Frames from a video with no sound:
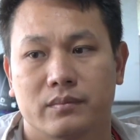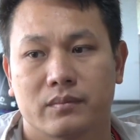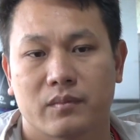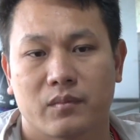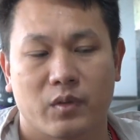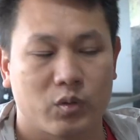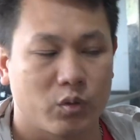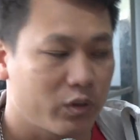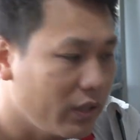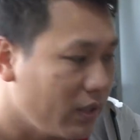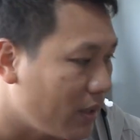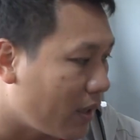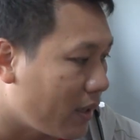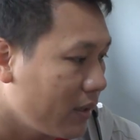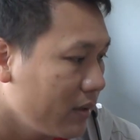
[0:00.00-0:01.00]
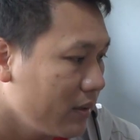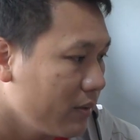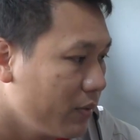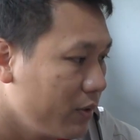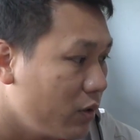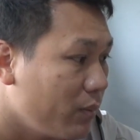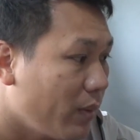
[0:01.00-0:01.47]
và tôi tin là
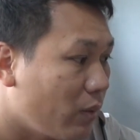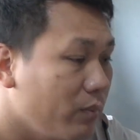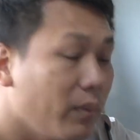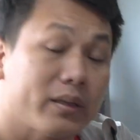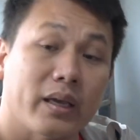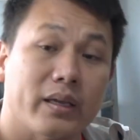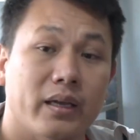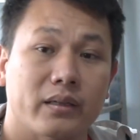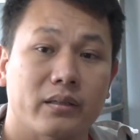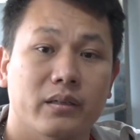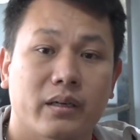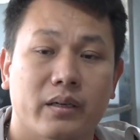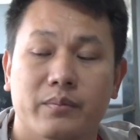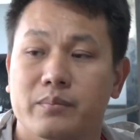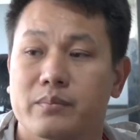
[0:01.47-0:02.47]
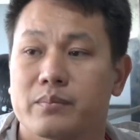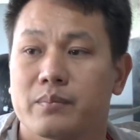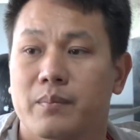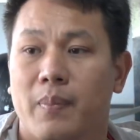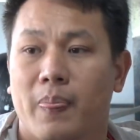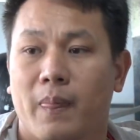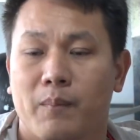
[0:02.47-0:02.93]
với đội bóng mà thể hiện những cái
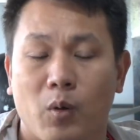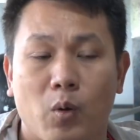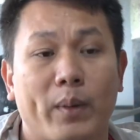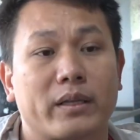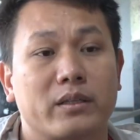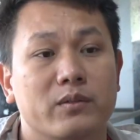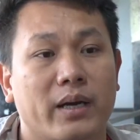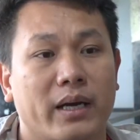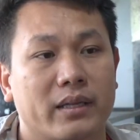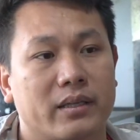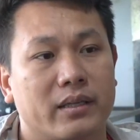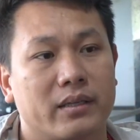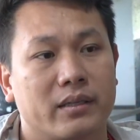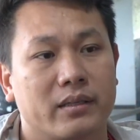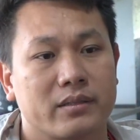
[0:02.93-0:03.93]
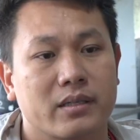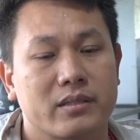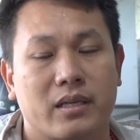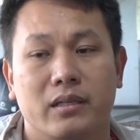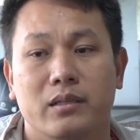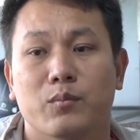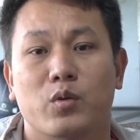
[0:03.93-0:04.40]
bộ mặt như vậy thì
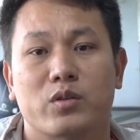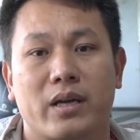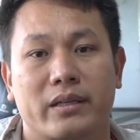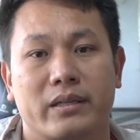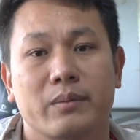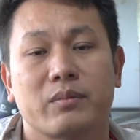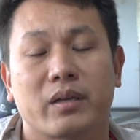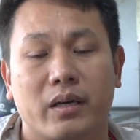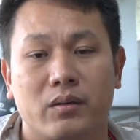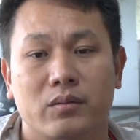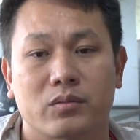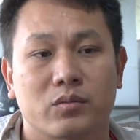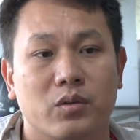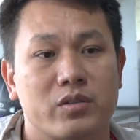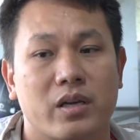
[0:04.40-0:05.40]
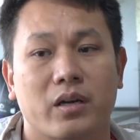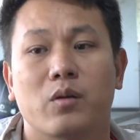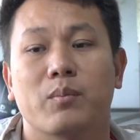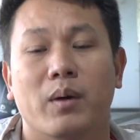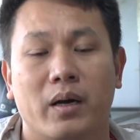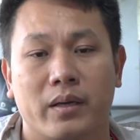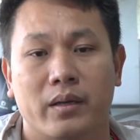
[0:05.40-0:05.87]
chắc chắn những mùa giải tiếp theo chúng tôi sẽ
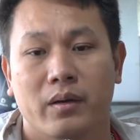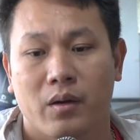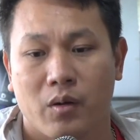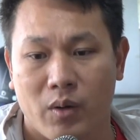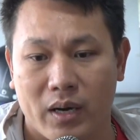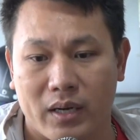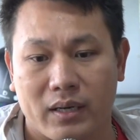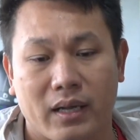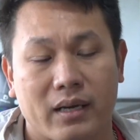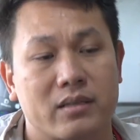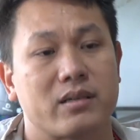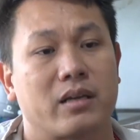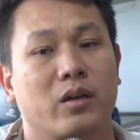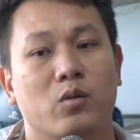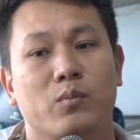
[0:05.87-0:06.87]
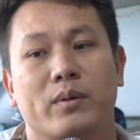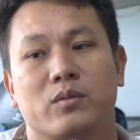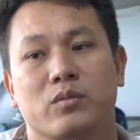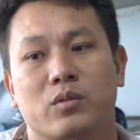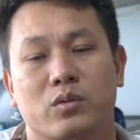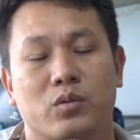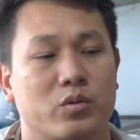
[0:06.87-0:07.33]
không mời hoặc là những giải đấu mà
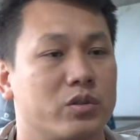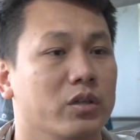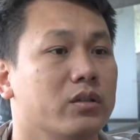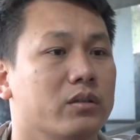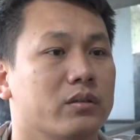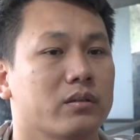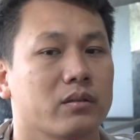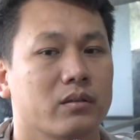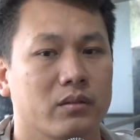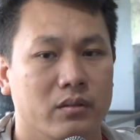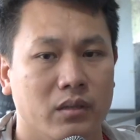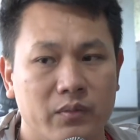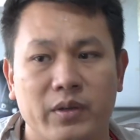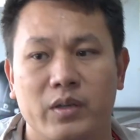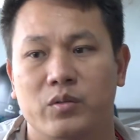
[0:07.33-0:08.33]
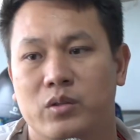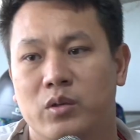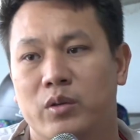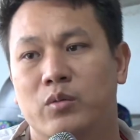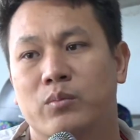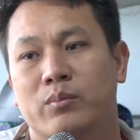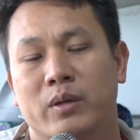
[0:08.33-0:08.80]
chúng tôi tổ chức đơn vị chúng
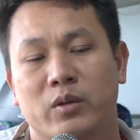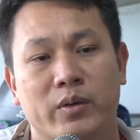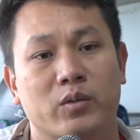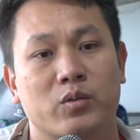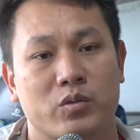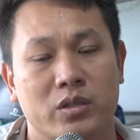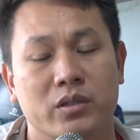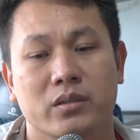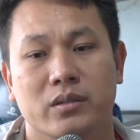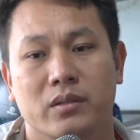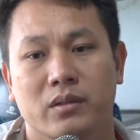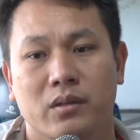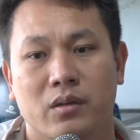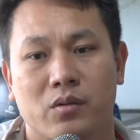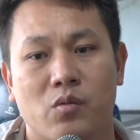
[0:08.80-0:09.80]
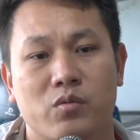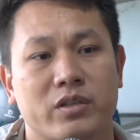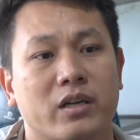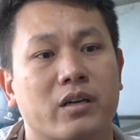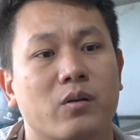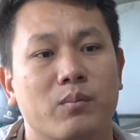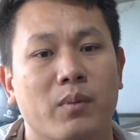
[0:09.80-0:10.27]
tôi mình mình tổ chức cũng
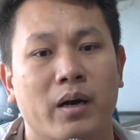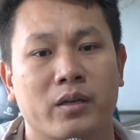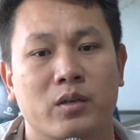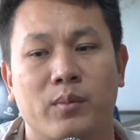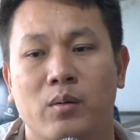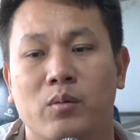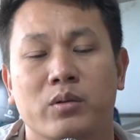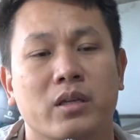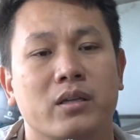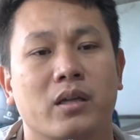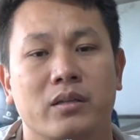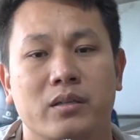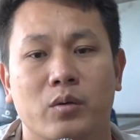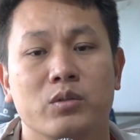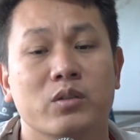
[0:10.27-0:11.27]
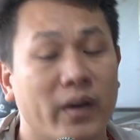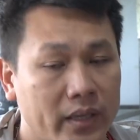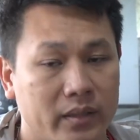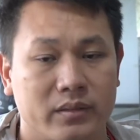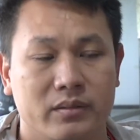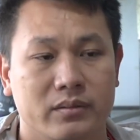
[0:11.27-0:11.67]
sẽ không mời những bóng có tinh thần yếu như vậy